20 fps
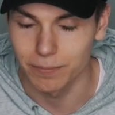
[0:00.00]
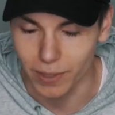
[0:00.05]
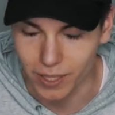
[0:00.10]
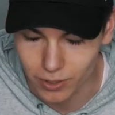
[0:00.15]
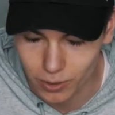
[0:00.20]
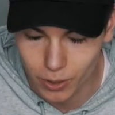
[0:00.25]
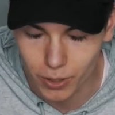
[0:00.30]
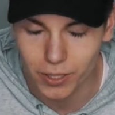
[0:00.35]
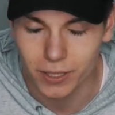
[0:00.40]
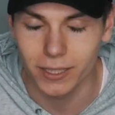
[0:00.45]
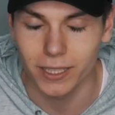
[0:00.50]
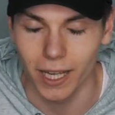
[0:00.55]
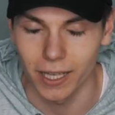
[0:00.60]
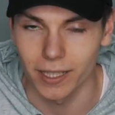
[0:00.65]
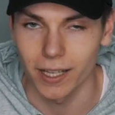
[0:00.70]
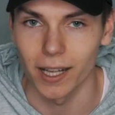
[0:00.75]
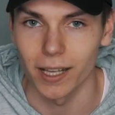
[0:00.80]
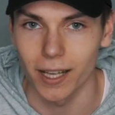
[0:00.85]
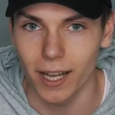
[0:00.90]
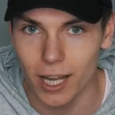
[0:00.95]
meinen neuen
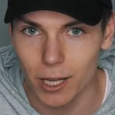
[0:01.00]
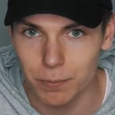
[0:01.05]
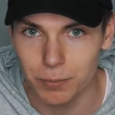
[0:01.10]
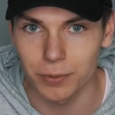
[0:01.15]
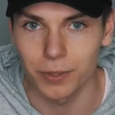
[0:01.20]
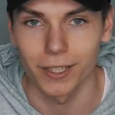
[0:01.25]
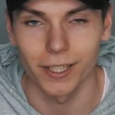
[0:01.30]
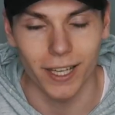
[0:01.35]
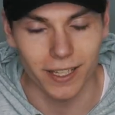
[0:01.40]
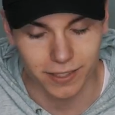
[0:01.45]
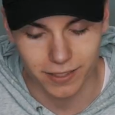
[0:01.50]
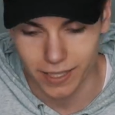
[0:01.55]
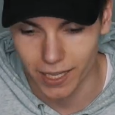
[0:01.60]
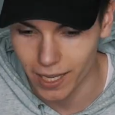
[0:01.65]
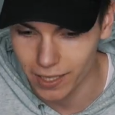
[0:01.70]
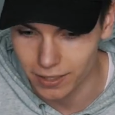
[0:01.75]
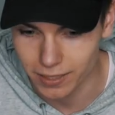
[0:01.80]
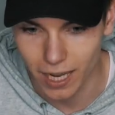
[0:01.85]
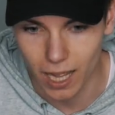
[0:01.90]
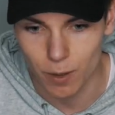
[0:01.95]
Kanal ab. Lasst
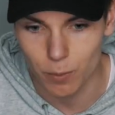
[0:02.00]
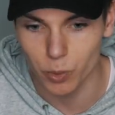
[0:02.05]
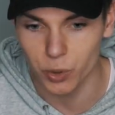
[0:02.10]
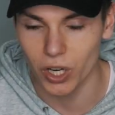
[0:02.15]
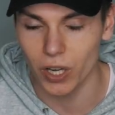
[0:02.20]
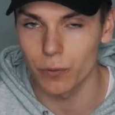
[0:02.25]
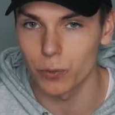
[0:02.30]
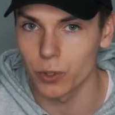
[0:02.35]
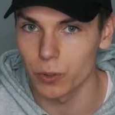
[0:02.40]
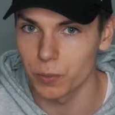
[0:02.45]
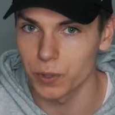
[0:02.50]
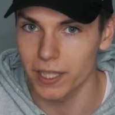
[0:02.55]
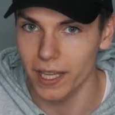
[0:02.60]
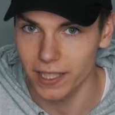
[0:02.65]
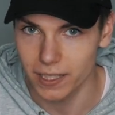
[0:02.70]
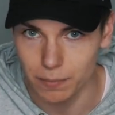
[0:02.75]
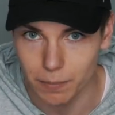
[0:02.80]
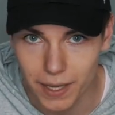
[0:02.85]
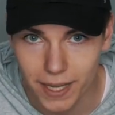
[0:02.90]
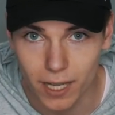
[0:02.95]
gerne ein Abo da, würde mich
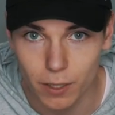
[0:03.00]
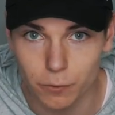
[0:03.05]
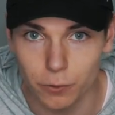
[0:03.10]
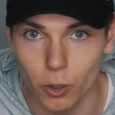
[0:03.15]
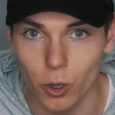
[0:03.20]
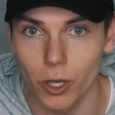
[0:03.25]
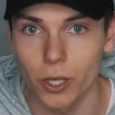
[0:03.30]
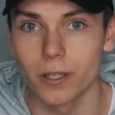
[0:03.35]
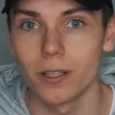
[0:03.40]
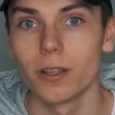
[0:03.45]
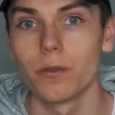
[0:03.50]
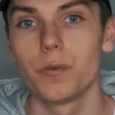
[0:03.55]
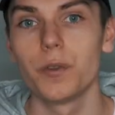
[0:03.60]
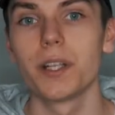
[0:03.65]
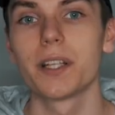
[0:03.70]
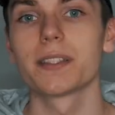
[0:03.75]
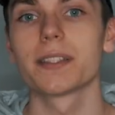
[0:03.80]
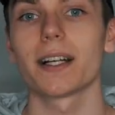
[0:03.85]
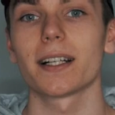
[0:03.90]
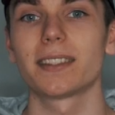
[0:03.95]
echt mega freuen.
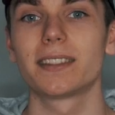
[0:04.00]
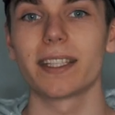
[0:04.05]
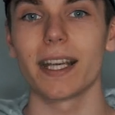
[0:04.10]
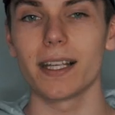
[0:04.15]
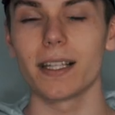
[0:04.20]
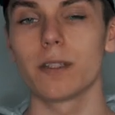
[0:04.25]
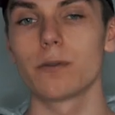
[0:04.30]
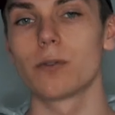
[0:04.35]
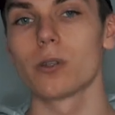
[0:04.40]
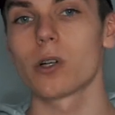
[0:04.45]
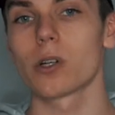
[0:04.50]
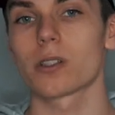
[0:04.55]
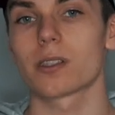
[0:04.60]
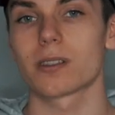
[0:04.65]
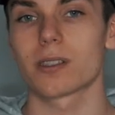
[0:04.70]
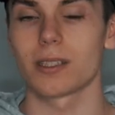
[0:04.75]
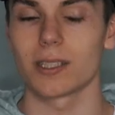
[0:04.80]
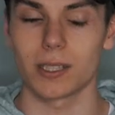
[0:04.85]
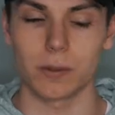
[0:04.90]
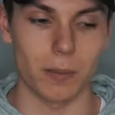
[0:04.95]
Wie gesagt, Daily
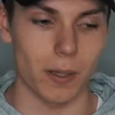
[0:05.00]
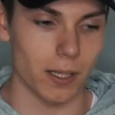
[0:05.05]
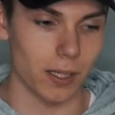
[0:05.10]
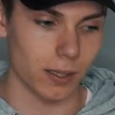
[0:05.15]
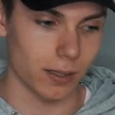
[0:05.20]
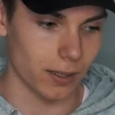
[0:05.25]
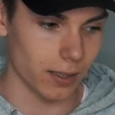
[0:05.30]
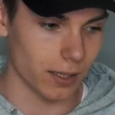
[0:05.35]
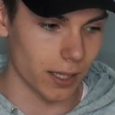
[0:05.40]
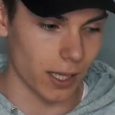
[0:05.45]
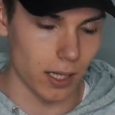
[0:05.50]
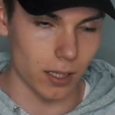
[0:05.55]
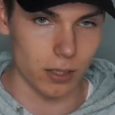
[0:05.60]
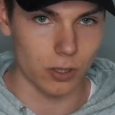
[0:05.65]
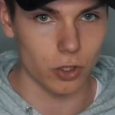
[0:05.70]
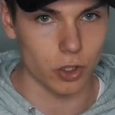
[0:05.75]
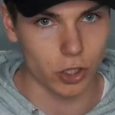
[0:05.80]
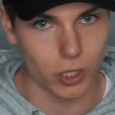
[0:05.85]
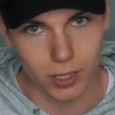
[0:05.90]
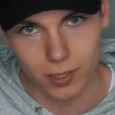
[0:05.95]
Vlogs, ich mache
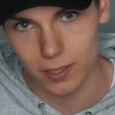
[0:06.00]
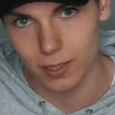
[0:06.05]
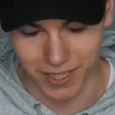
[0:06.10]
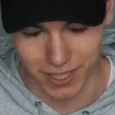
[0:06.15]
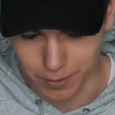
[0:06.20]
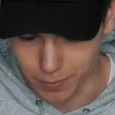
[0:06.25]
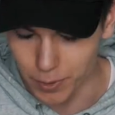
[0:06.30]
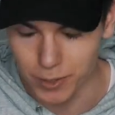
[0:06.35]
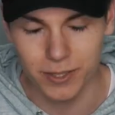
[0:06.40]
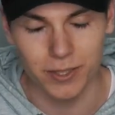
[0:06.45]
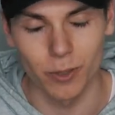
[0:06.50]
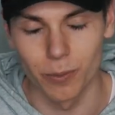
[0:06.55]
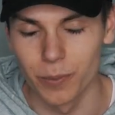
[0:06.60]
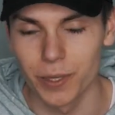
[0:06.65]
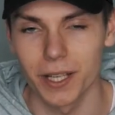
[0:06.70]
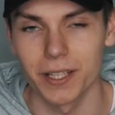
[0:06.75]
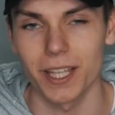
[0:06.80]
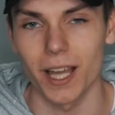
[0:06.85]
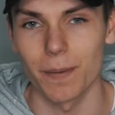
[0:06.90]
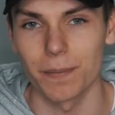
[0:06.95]
kranken Shit. Ihr müsst es
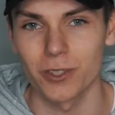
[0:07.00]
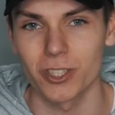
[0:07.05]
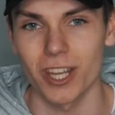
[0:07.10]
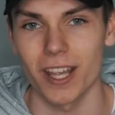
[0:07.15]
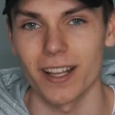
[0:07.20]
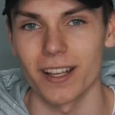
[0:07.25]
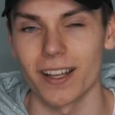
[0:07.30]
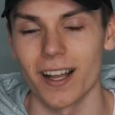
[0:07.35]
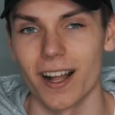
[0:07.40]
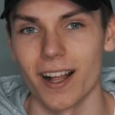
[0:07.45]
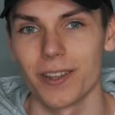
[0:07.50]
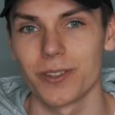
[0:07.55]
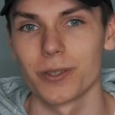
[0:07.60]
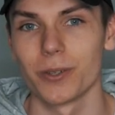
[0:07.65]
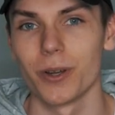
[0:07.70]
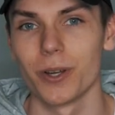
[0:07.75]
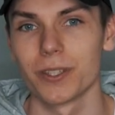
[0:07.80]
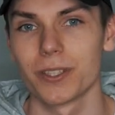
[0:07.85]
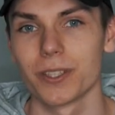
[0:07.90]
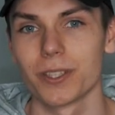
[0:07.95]
unbedingt abchecken. Also
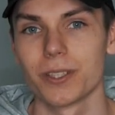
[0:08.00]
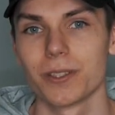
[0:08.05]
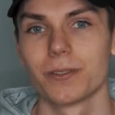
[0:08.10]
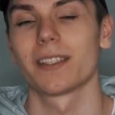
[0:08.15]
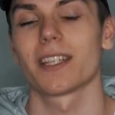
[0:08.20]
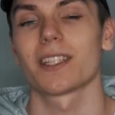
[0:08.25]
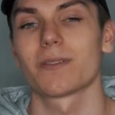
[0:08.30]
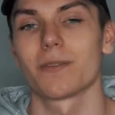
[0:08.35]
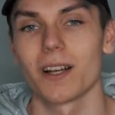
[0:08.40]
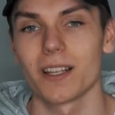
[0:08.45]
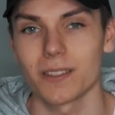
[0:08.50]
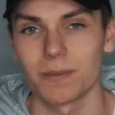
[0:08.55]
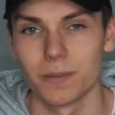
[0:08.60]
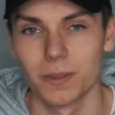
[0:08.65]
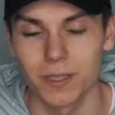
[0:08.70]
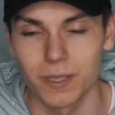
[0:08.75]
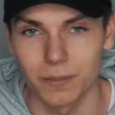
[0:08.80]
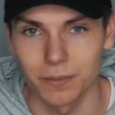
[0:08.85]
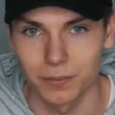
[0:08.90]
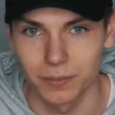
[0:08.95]
Leute, das war's
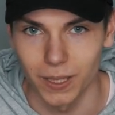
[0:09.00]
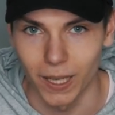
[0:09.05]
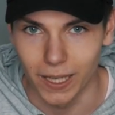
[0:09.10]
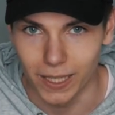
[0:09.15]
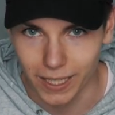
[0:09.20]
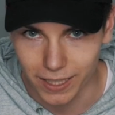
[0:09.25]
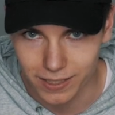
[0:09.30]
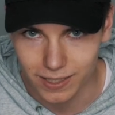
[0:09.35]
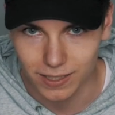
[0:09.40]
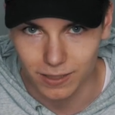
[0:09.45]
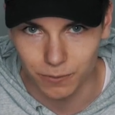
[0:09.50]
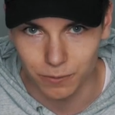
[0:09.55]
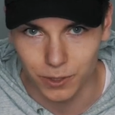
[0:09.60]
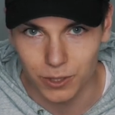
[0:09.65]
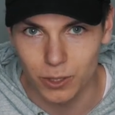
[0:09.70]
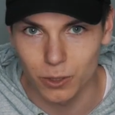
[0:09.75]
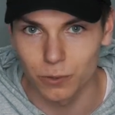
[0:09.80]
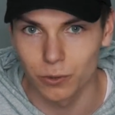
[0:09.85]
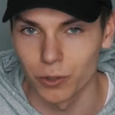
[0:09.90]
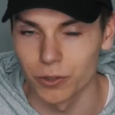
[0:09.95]
mit dem letzten
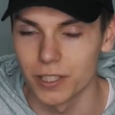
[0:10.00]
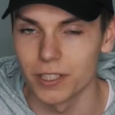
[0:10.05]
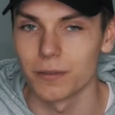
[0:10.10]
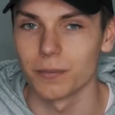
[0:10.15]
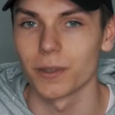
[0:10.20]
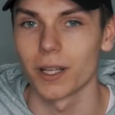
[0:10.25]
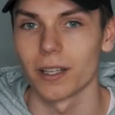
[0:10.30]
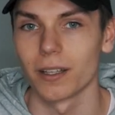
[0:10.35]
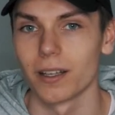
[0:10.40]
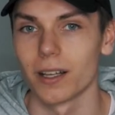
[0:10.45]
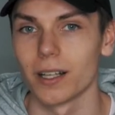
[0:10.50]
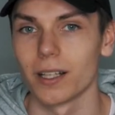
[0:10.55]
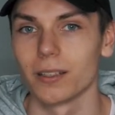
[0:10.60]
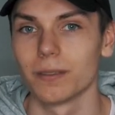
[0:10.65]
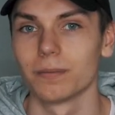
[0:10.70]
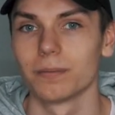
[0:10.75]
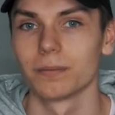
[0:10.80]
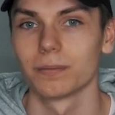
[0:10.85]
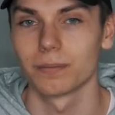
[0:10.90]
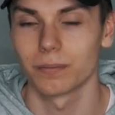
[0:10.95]
Video von diesem
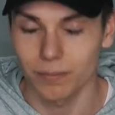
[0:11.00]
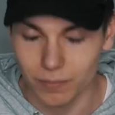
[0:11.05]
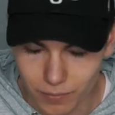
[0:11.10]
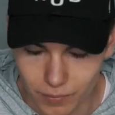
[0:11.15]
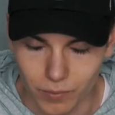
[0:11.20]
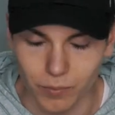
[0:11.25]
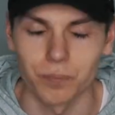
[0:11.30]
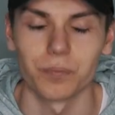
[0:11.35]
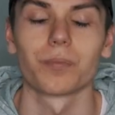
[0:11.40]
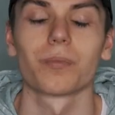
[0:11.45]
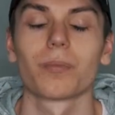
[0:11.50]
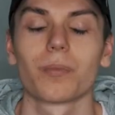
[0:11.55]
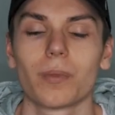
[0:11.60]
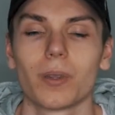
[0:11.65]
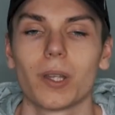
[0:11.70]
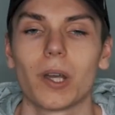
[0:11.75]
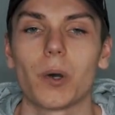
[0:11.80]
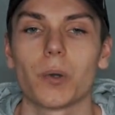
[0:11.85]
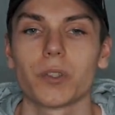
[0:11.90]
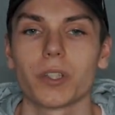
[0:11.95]
Kanal.
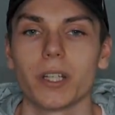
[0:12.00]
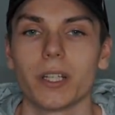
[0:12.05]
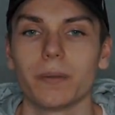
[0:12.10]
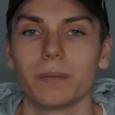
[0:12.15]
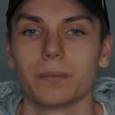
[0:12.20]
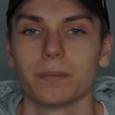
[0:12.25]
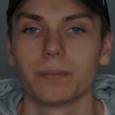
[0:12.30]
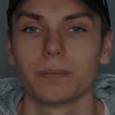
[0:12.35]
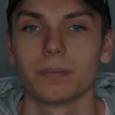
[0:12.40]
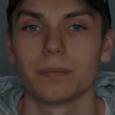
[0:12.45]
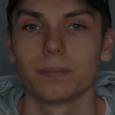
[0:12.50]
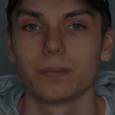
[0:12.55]
Haut rein.